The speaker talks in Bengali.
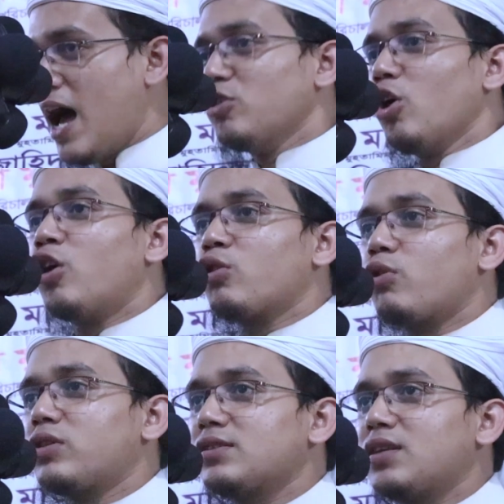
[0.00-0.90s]
আন্দোলন
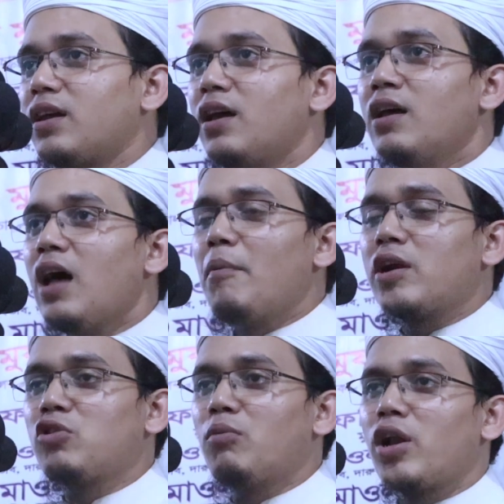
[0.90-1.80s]
করতেছে
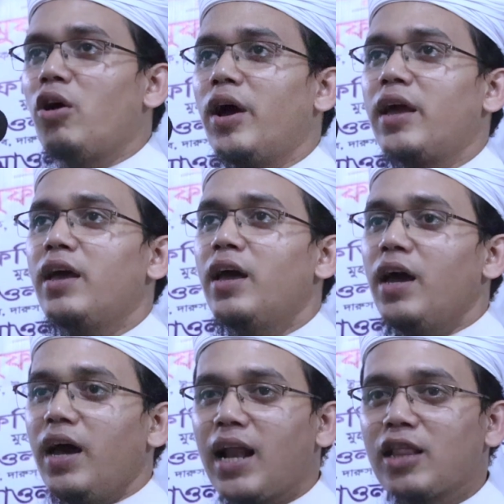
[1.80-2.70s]
আমার তো মনে হয়
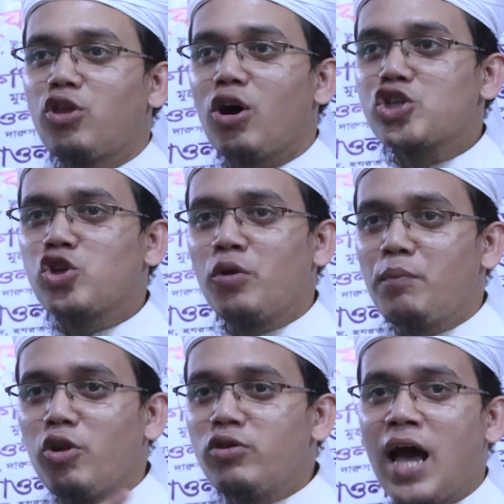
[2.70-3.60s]
এরা ধর্ষণ
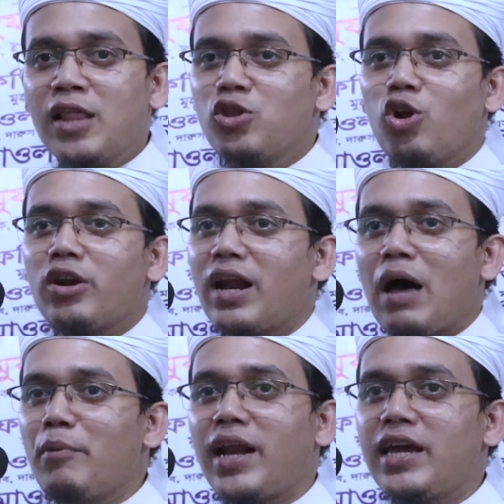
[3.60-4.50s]
বিরোধী আন্দোলনে
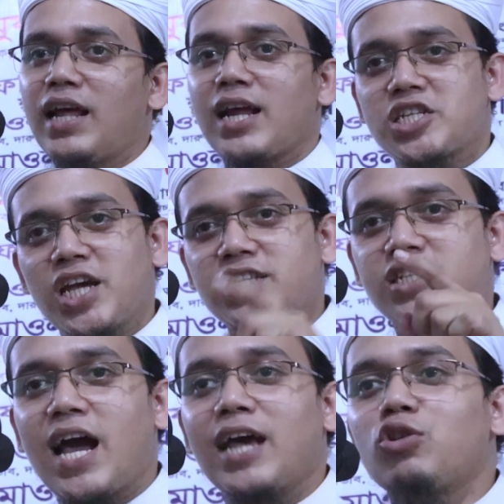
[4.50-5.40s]
নামে নাই এরা
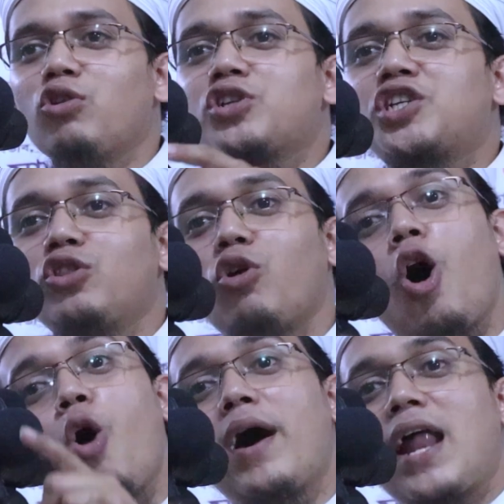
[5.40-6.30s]
স্বেচ্ছায় ধর্ষিত
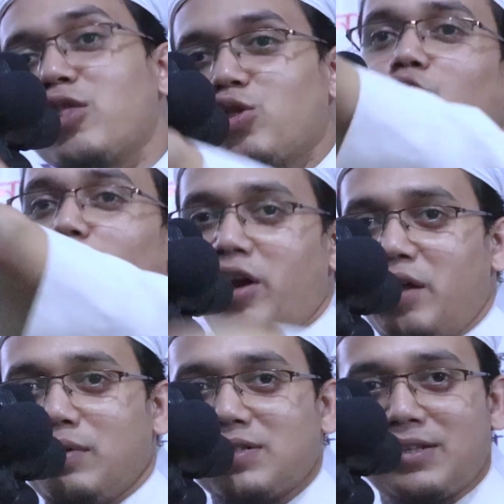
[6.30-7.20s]
হওয়ার আন্দোলনে
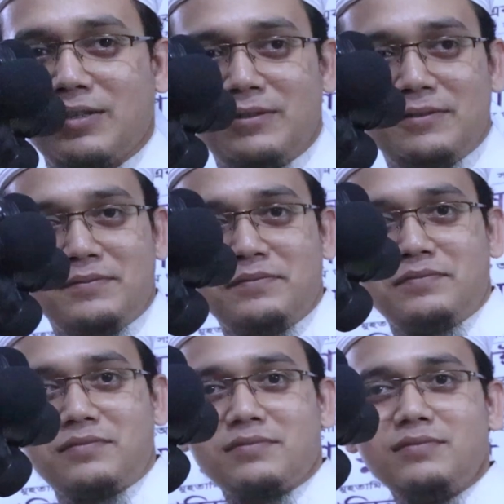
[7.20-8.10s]
নেমেছে
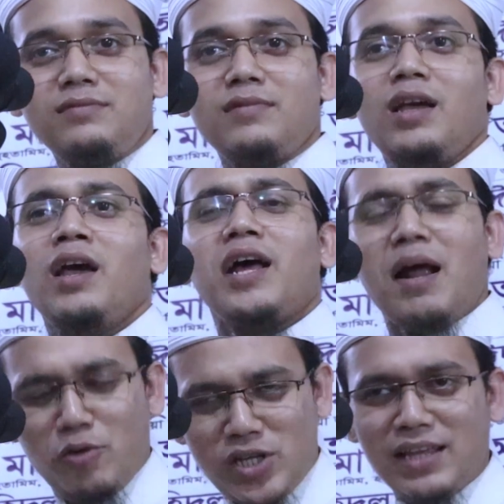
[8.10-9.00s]

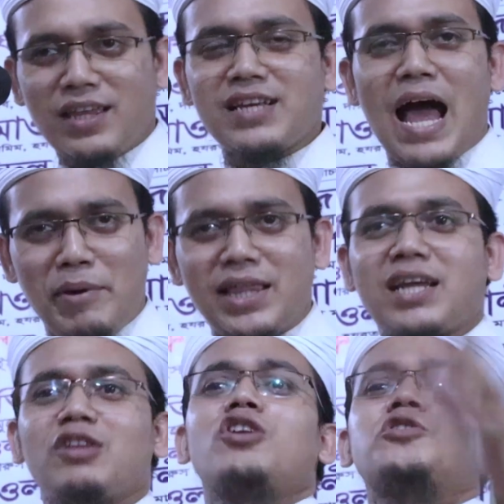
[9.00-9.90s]
এরা বুঝাইতে চায়
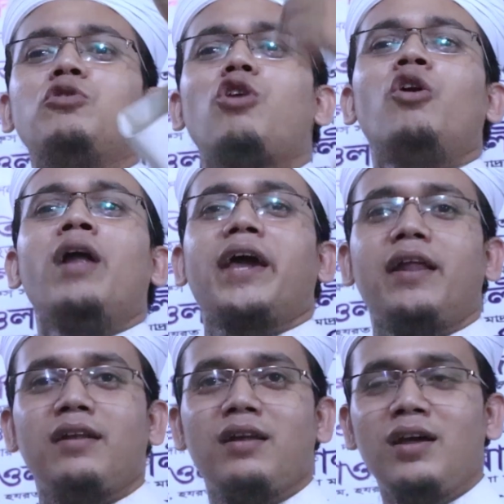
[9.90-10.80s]
আমাদেরকে ধর্ষণ করো না
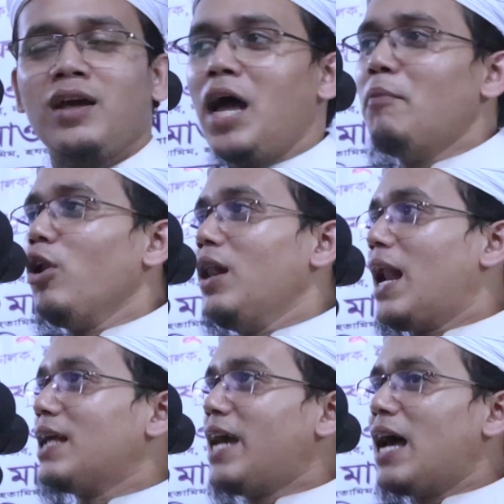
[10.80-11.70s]
কেন এই
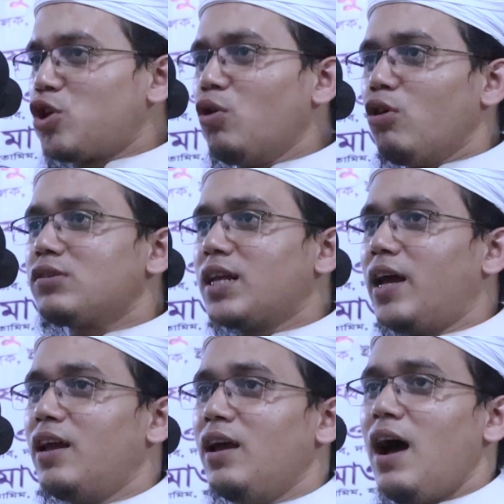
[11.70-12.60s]
মোল্লারা যা শুরু করছে
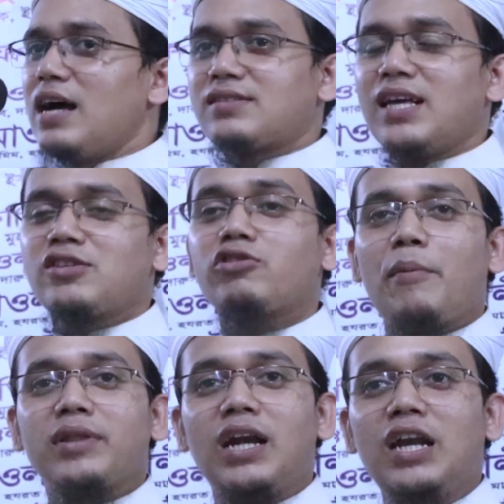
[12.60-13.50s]
আস্তে আস্তে তো
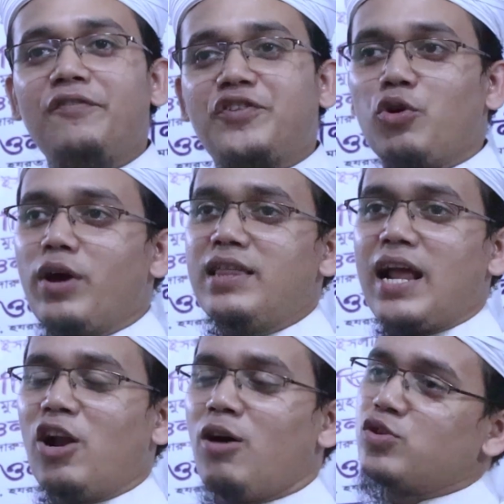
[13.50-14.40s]
আমাদের লিভ
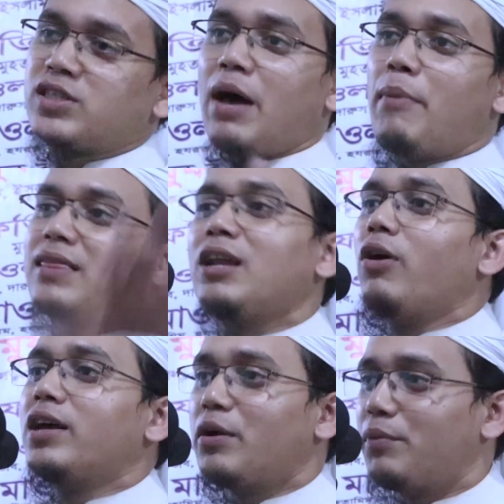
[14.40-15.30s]
টুগেদারের অবস্থা বাতিল
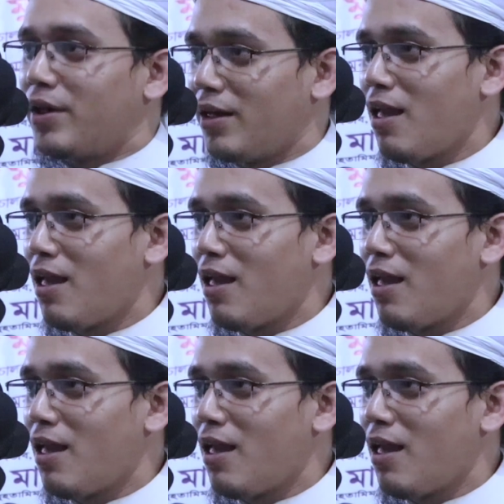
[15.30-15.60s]
হয়ে যাবে